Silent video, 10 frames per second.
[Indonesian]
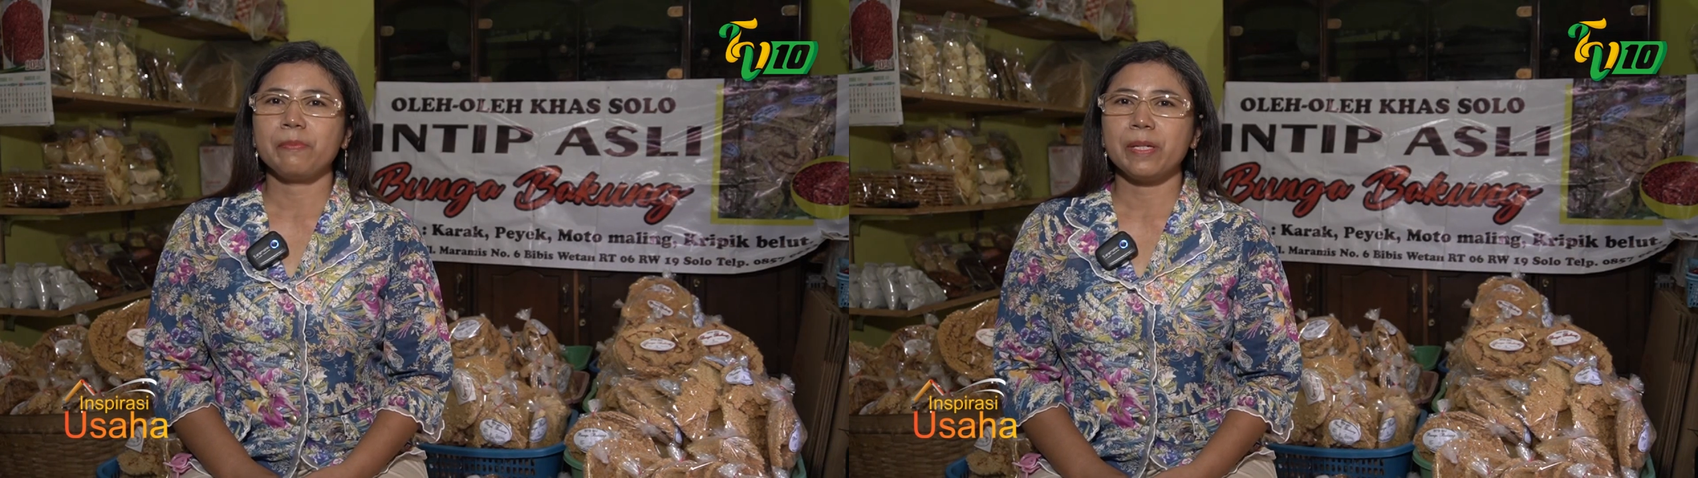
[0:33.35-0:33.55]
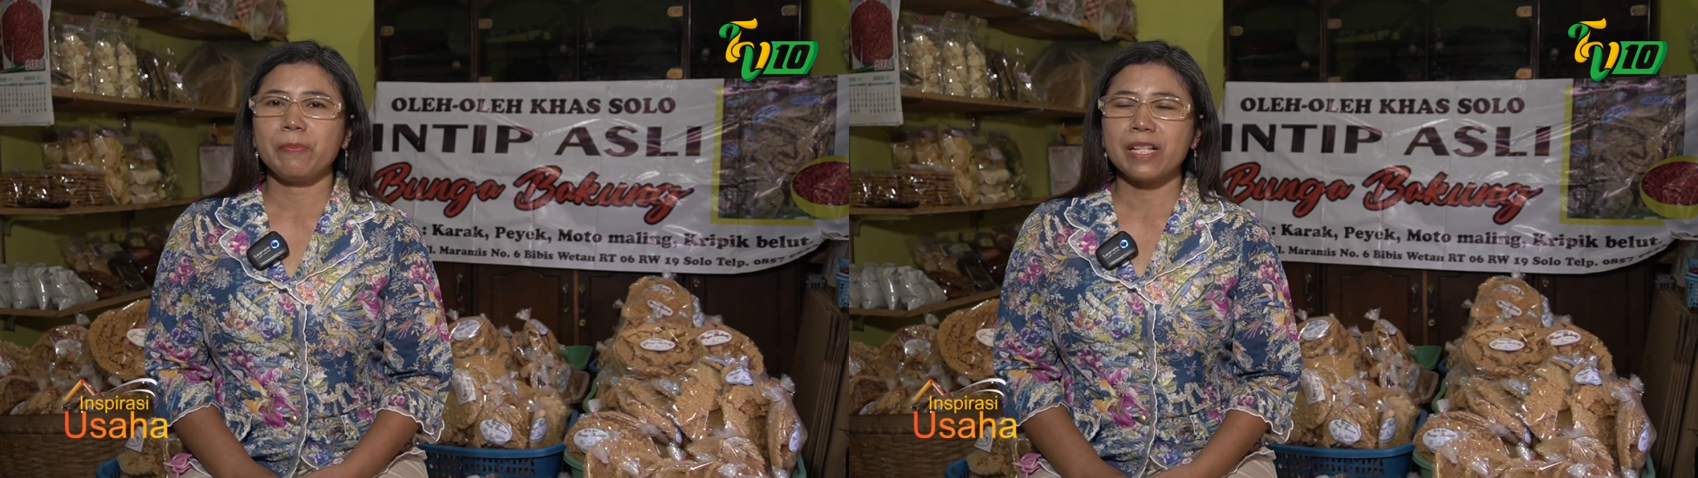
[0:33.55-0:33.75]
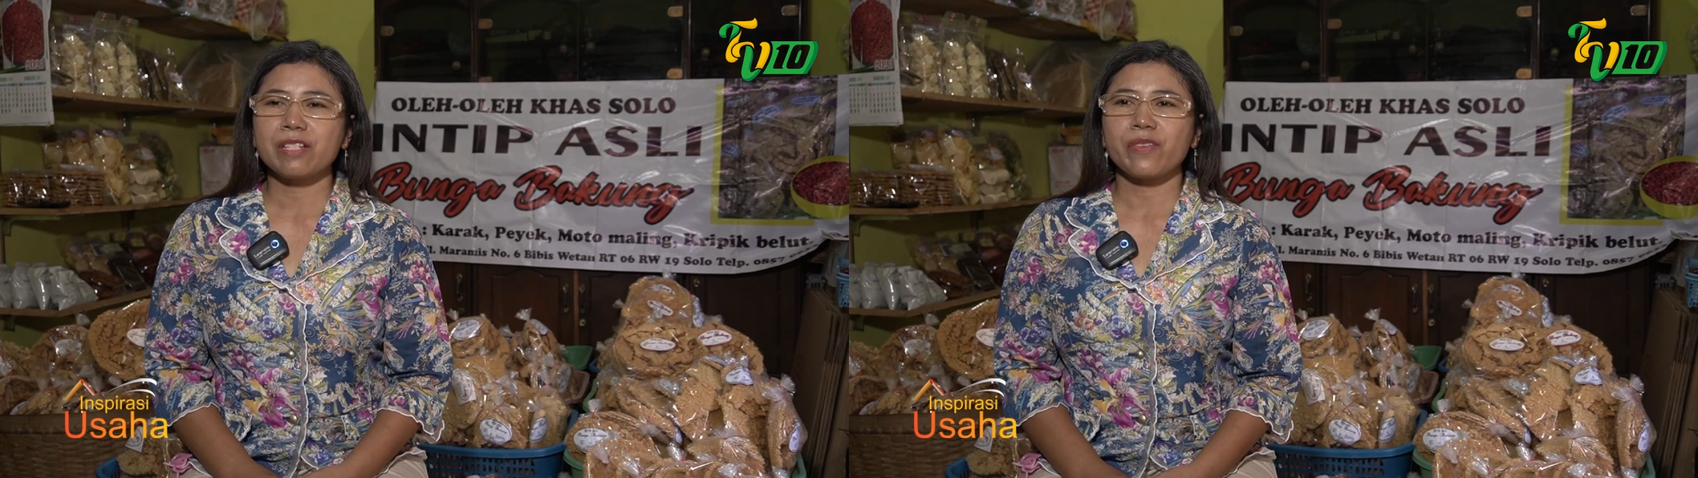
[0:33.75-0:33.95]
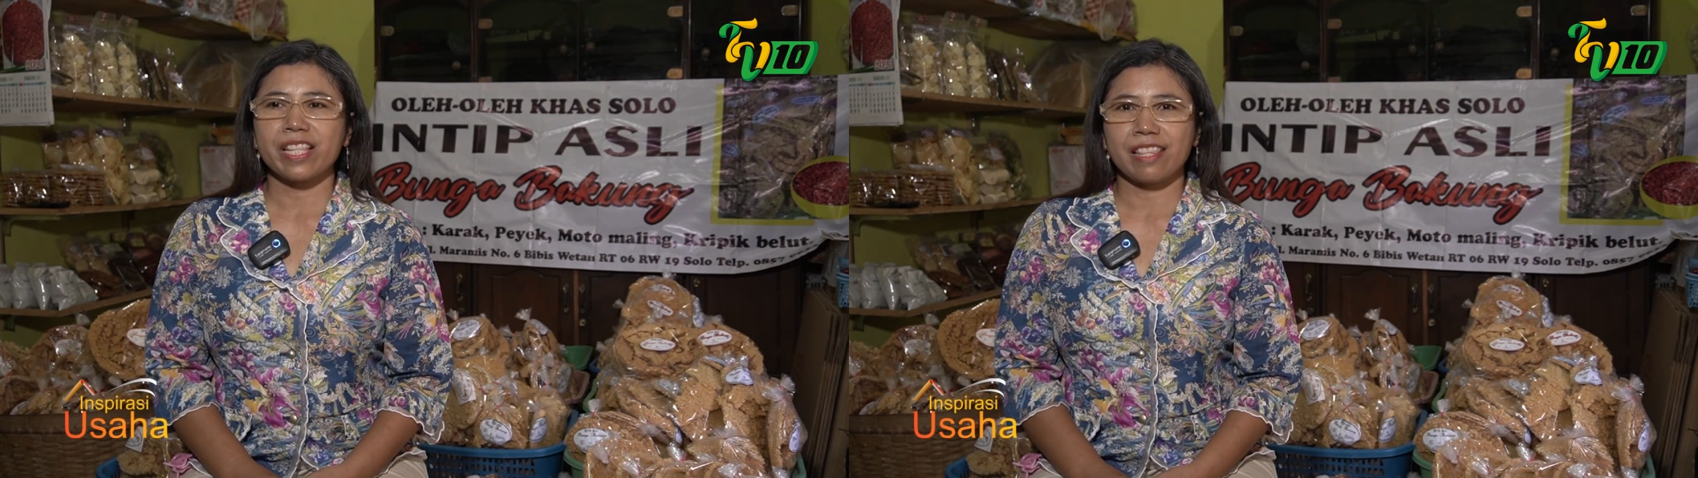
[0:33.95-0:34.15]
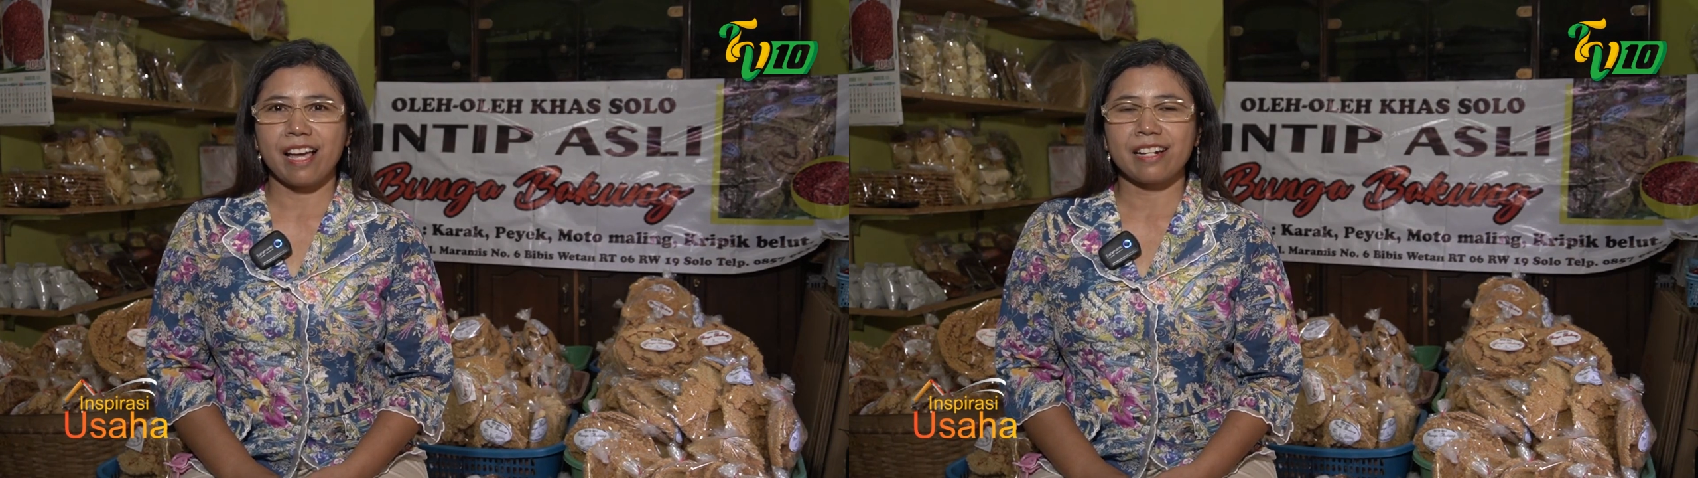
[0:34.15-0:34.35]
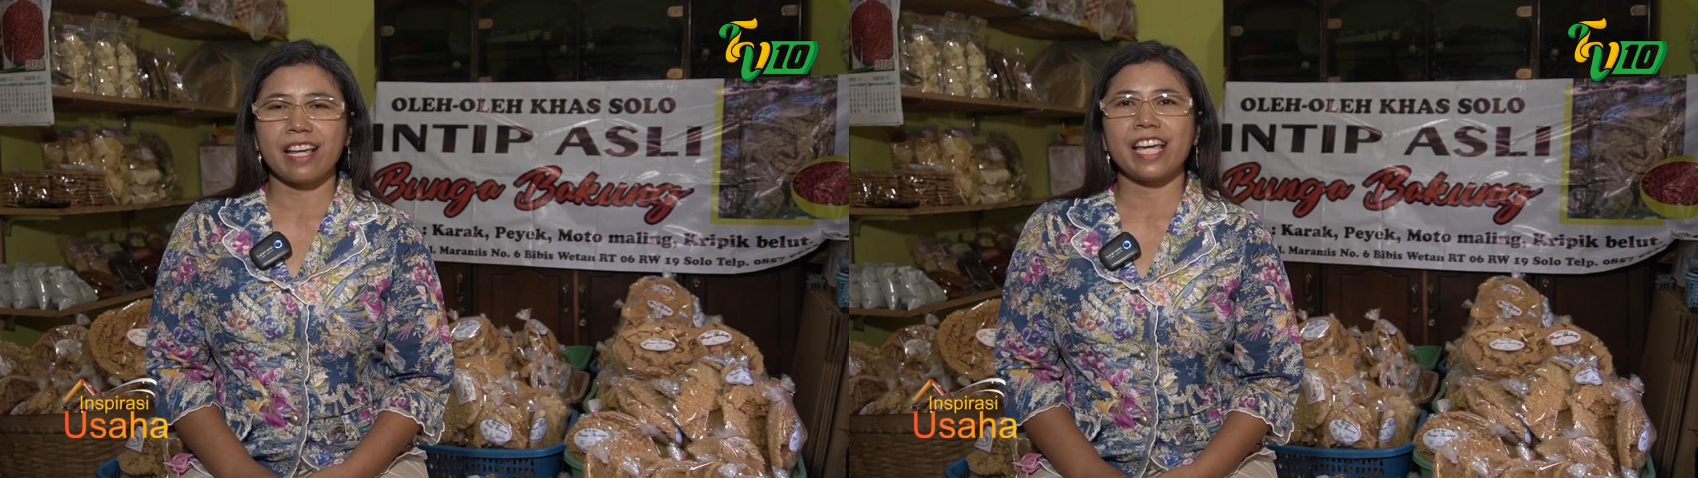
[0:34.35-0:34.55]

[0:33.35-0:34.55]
Bibes Wetan